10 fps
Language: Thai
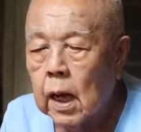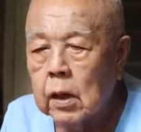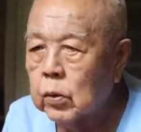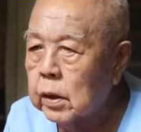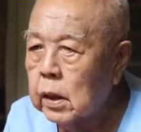งไท
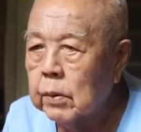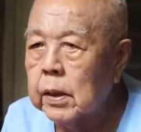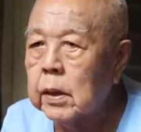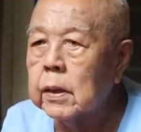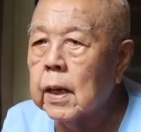ยคน
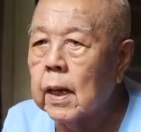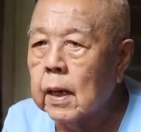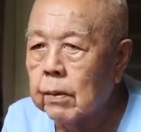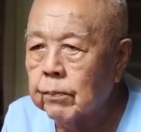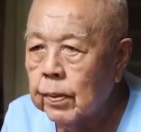ดีๆ มีเยอะแยะ
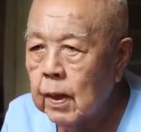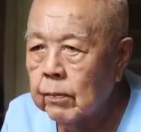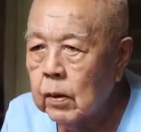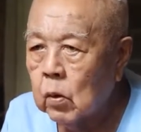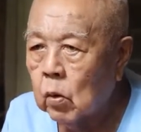ครับ
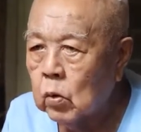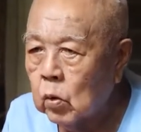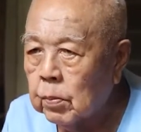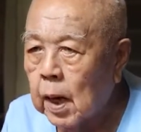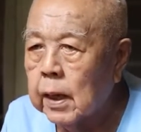คน
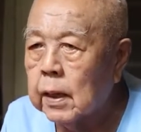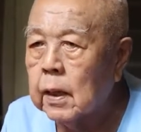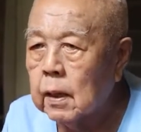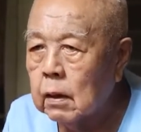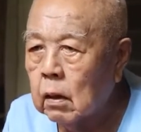รุ่นใหม่
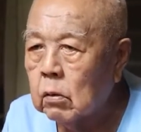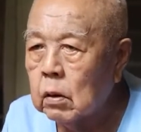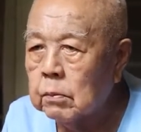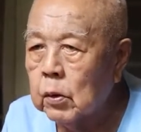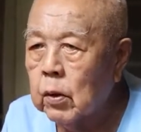เนี่ยเขา
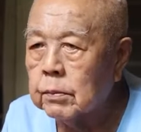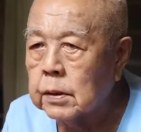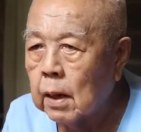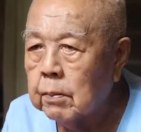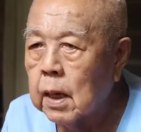ก็มีความ
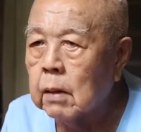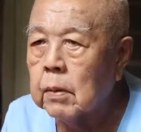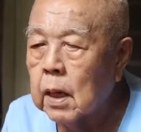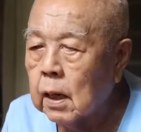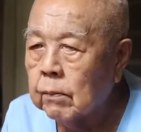สามารถ
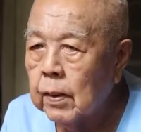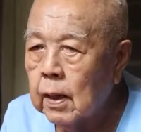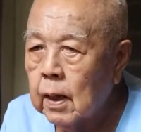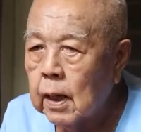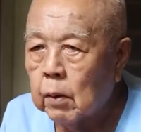มาก
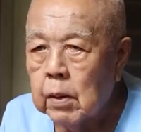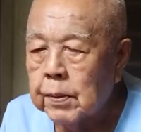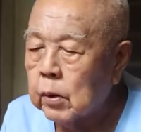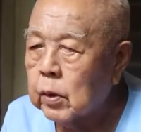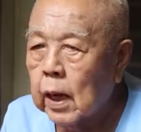แล้วไม่
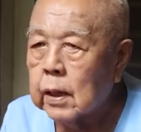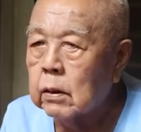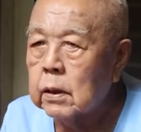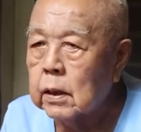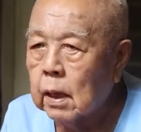เปิดโอกาส
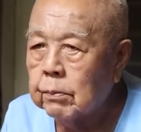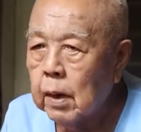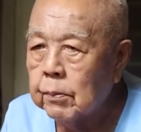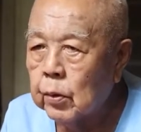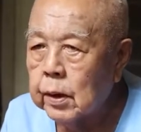เขาเลยครับ
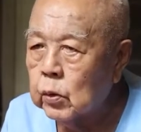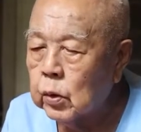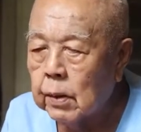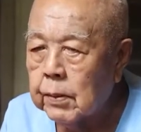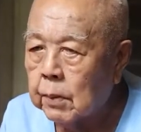ไอ้พวกนี้อ
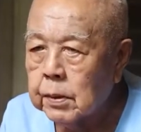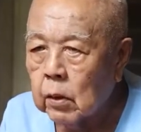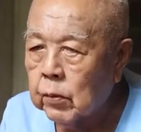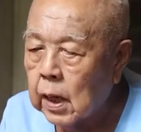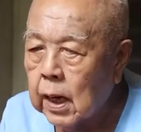ยู่ในอำนาจมา
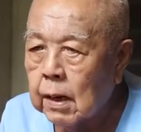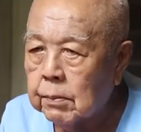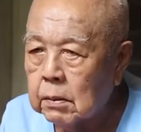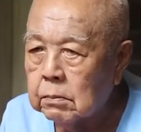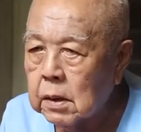ตลอดเวลา
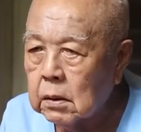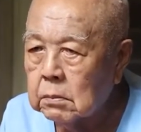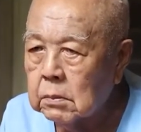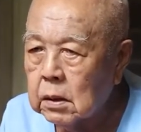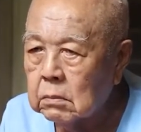มันมัน
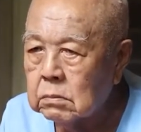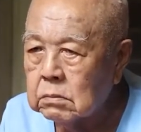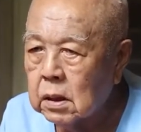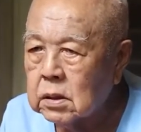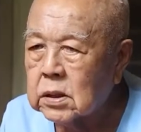มัน
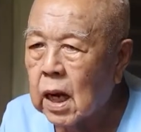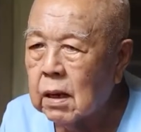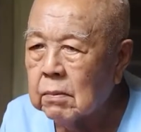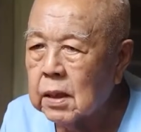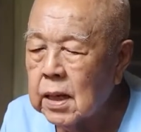มันเซ็
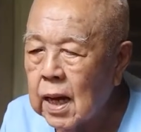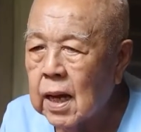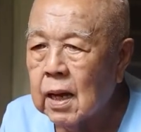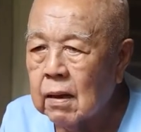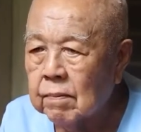งมันแย่